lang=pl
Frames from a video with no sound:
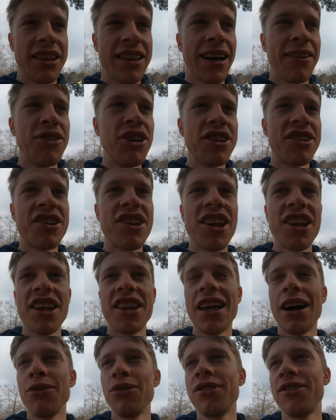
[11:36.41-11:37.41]
tam nic się nie
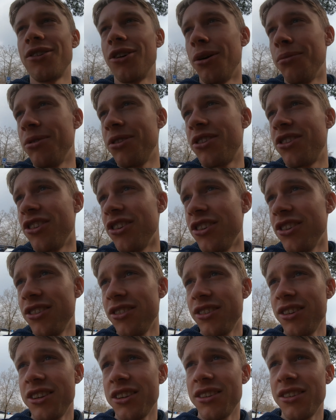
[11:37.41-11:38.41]
dało zrobić.
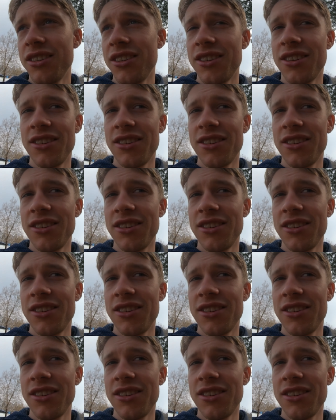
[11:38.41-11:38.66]
No, i